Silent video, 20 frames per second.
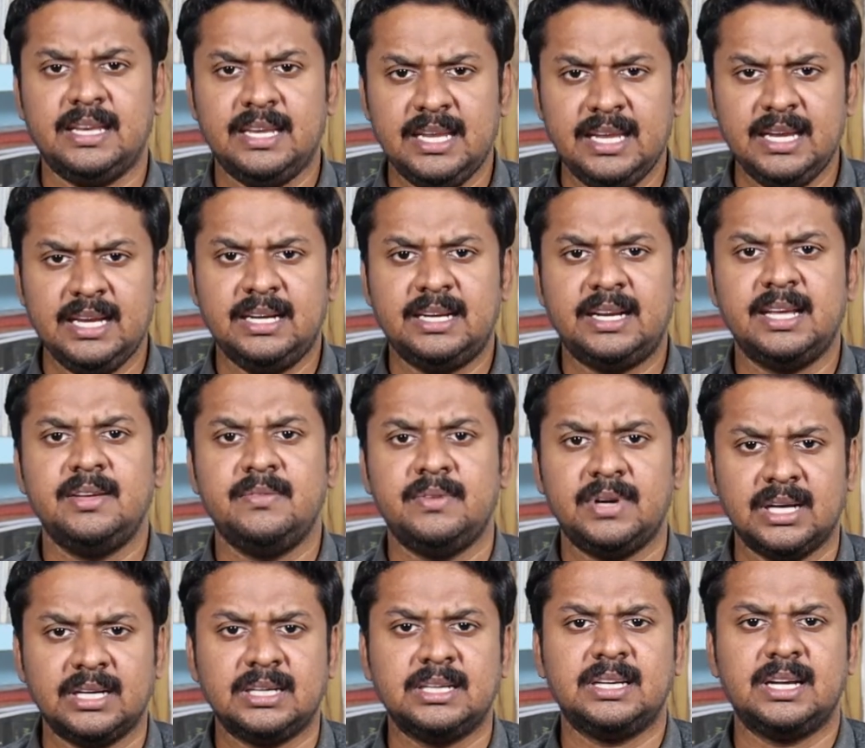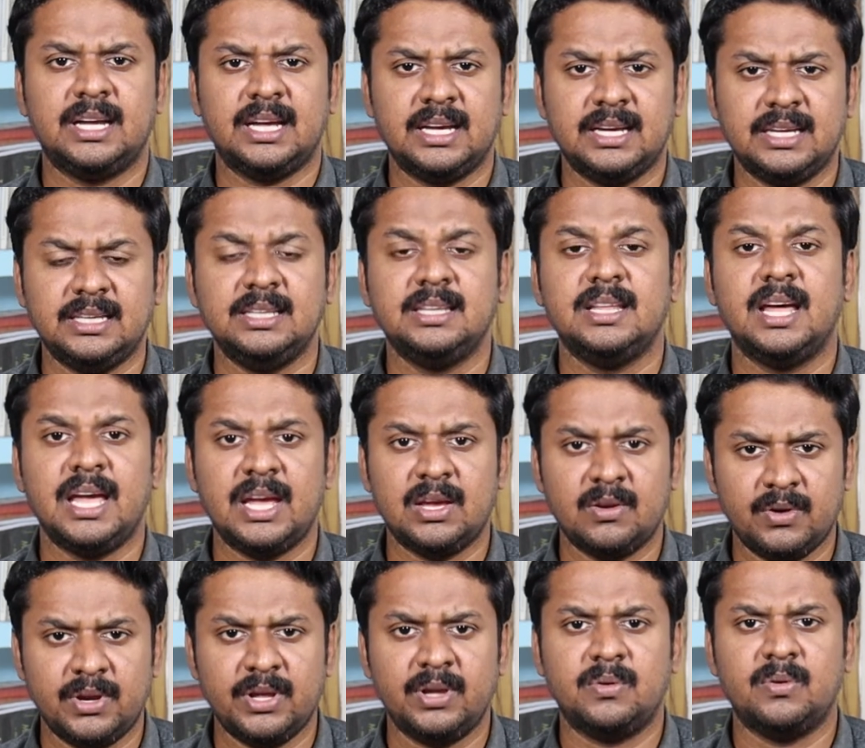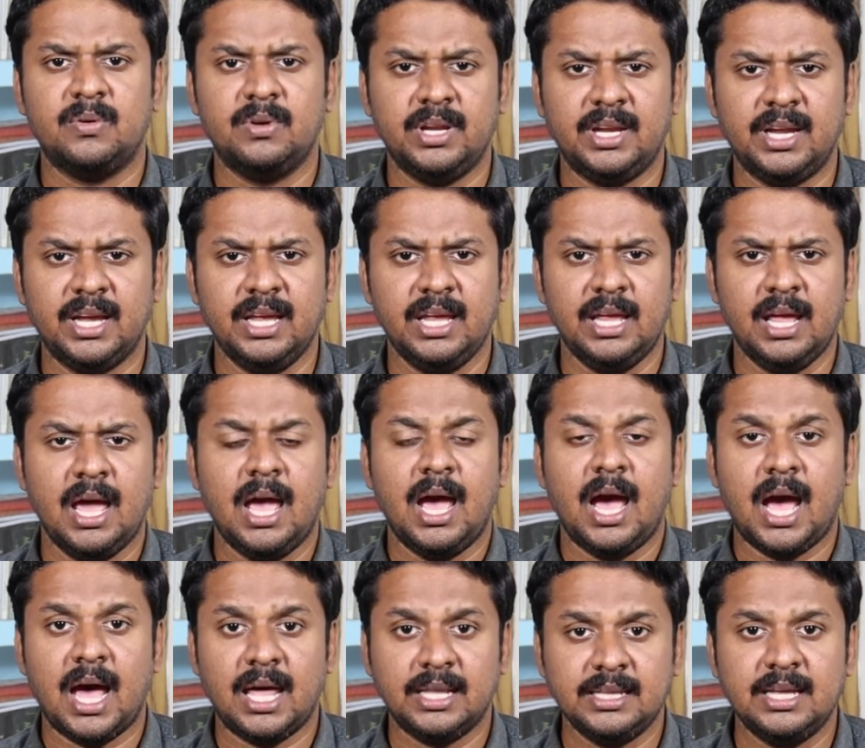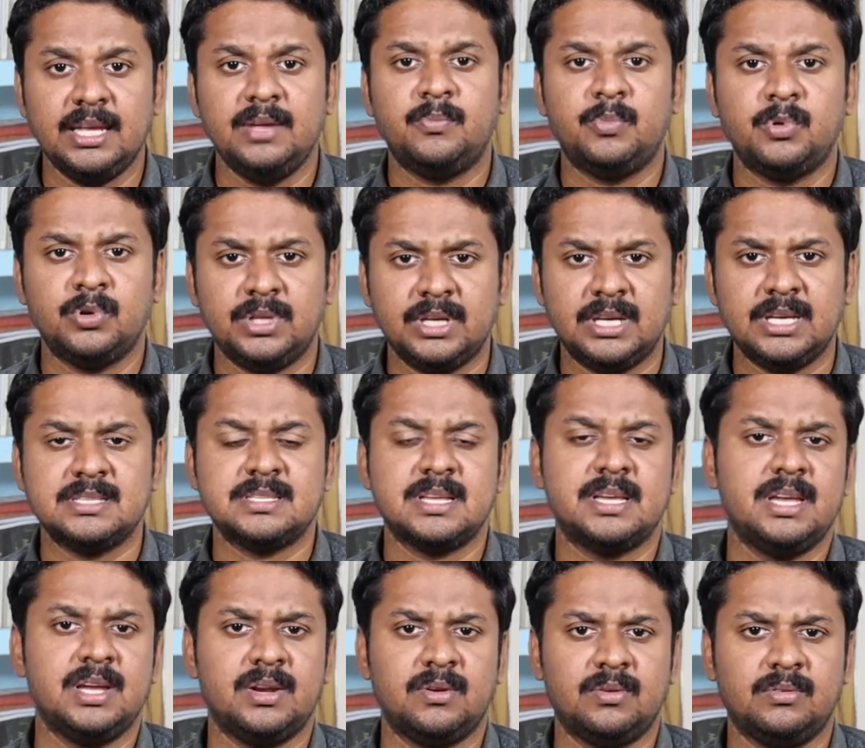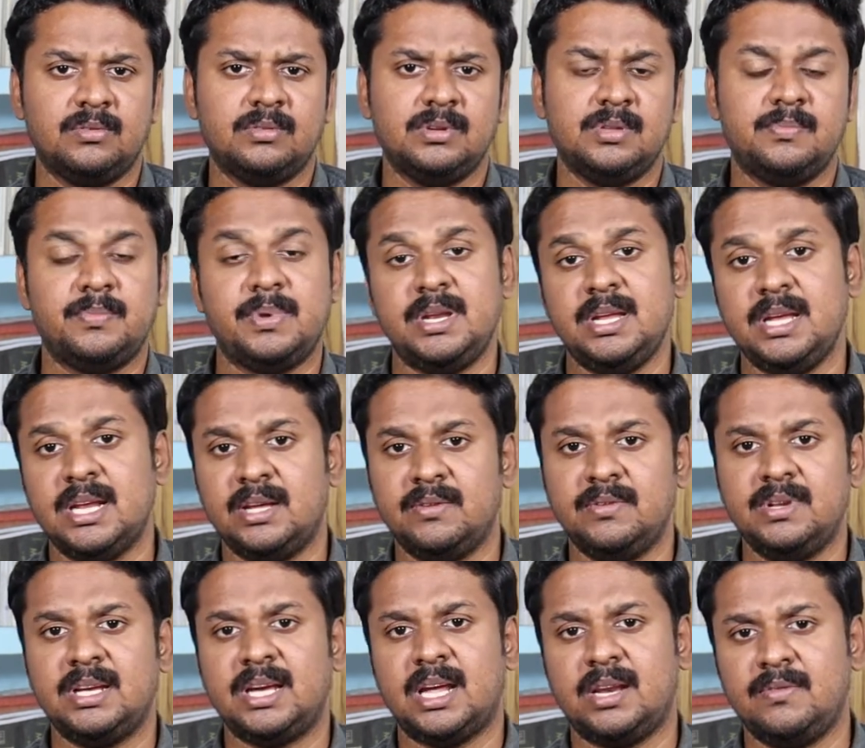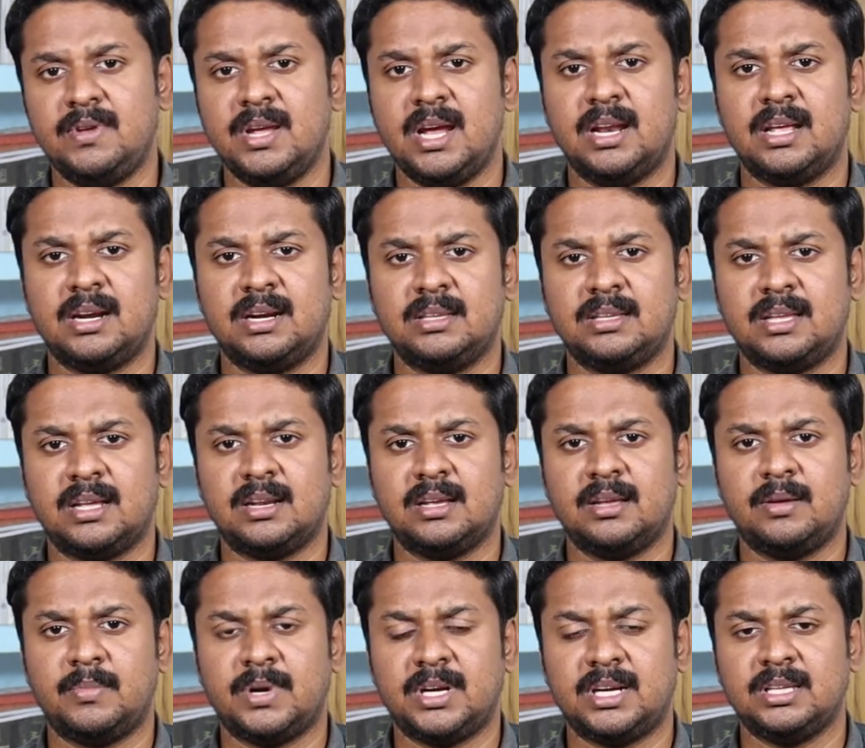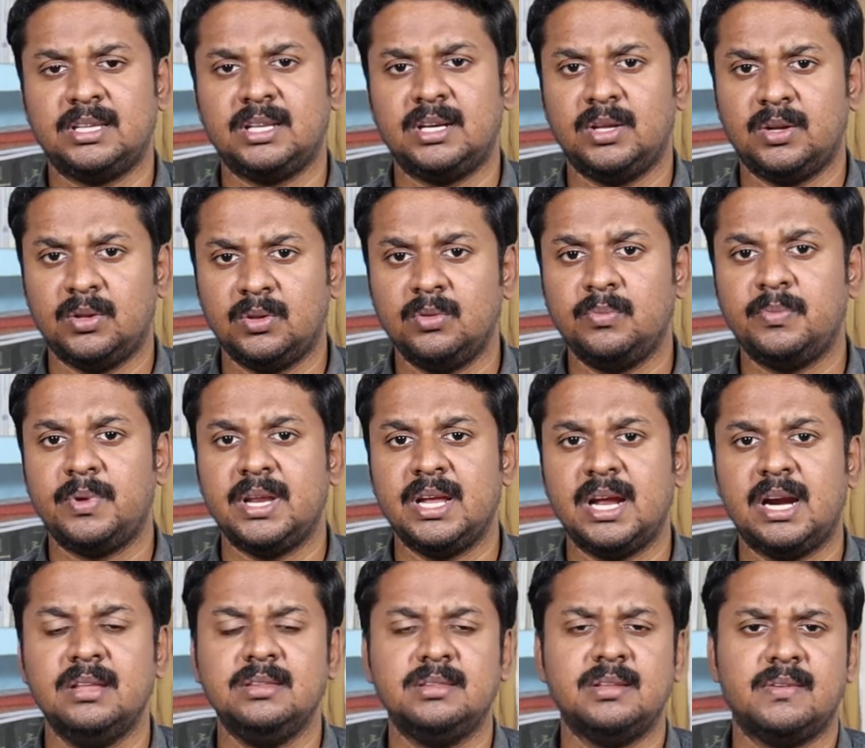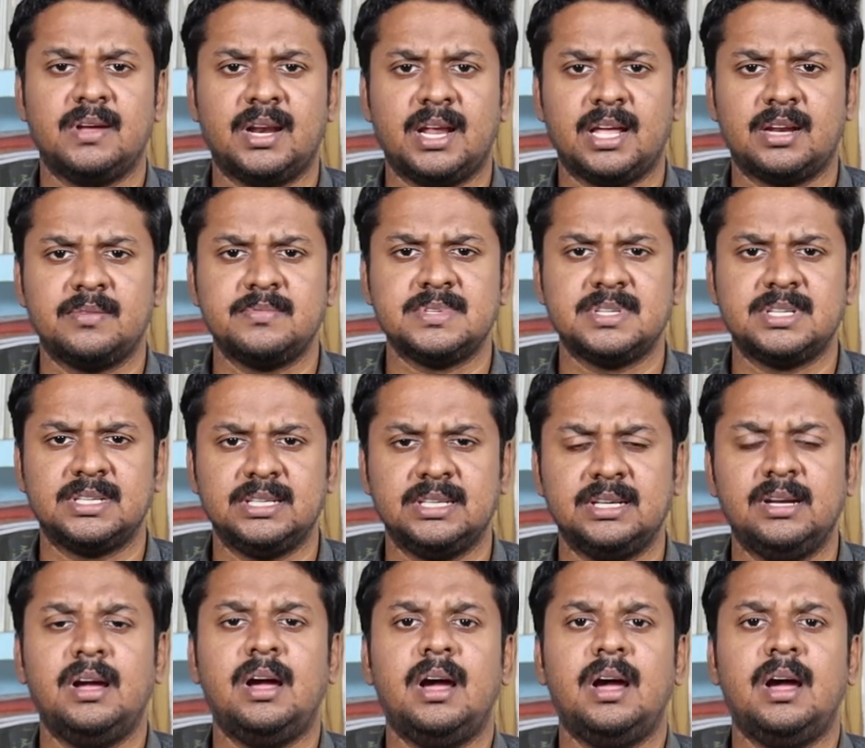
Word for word: நீட்டை விளக்குங்க இதுதான் எங்களுடைய கோரிக்கை அதை இப்போதைக்கு செய்யணும் இது பெரிய அளவில் கல்வியாளர்கள் தர மட்டத்திலிருந்தும் பெரிய அழுத்தம் வர ஆரம்பிச்சிருக்கு